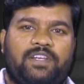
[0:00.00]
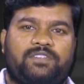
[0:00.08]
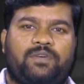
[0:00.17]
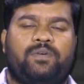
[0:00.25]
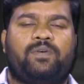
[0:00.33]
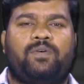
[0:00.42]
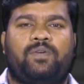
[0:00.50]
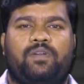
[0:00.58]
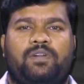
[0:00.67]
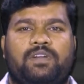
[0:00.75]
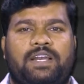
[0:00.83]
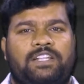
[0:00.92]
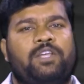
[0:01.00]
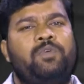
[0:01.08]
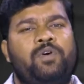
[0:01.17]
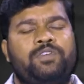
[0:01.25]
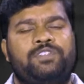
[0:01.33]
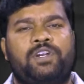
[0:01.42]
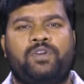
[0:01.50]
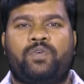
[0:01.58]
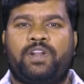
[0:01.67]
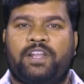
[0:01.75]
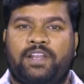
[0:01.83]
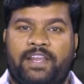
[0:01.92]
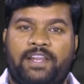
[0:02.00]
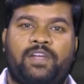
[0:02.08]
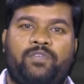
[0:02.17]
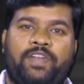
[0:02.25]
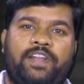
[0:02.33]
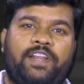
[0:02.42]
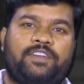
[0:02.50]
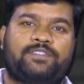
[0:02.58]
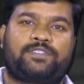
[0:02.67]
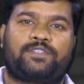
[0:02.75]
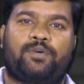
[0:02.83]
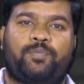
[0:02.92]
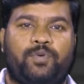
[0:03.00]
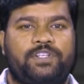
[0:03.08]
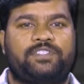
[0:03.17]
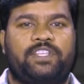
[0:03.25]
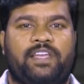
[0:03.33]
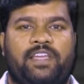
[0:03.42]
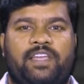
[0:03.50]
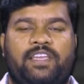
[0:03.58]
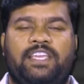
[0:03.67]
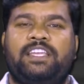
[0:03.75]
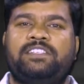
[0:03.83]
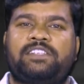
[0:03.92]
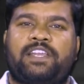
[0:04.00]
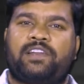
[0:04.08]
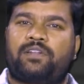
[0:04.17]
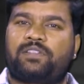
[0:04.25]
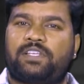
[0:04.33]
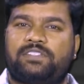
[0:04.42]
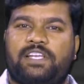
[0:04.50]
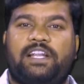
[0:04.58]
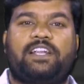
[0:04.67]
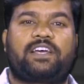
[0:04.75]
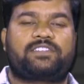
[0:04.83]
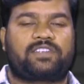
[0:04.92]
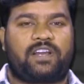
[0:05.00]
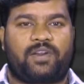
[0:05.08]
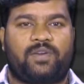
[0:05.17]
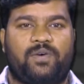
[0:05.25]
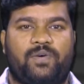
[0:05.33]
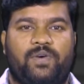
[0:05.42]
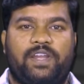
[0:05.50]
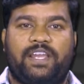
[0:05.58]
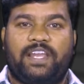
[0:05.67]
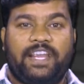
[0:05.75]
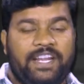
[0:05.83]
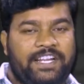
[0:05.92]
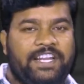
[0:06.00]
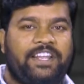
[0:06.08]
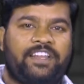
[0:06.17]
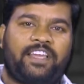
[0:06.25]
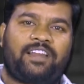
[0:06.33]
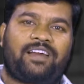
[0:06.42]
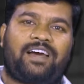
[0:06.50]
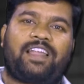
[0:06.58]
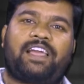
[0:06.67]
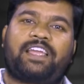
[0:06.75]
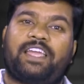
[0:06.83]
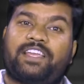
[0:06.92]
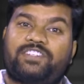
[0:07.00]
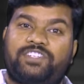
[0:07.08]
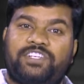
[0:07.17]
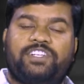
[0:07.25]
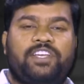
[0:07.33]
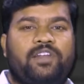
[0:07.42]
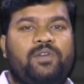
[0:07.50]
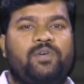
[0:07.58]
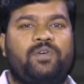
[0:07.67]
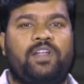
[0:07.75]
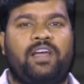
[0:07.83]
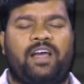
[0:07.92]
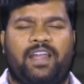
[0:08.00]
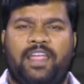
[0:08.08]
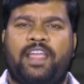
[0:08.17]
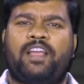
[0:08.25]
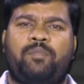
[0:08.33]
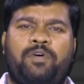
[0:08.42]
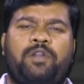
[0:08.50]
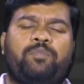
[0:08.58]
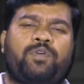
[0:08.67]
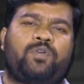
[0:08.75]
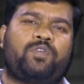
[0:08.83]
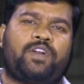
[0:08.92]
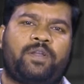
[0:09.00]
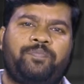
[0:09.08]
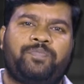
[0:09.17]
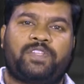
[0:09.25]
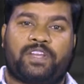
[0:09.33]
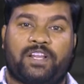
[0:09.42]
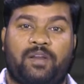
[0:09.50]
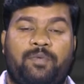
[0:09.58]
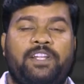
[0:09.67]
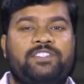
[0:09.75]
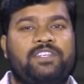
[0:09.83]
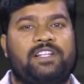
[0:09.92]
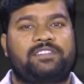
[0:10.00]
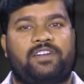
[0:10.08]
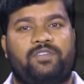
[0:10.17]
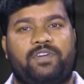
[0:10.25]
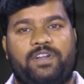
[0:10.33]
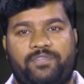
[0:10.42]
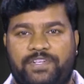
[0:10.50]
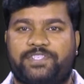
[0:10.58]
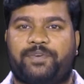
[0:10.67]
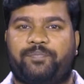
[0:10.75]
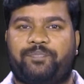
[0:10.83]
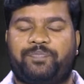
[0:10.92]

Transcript: సో గతంలో వచ్చినటువంటి రెగ్యులర్ వేరియంట్స్తో పోలిస్తే ఈ సరికొత్త సెల్టాస్ కారులో ఇంటీరియర్ అలాగే ఎక్స్టీరియర్లో కూడా అనేక మార్పులు ఉండడం గమనించాల్సినటువంటి విషయం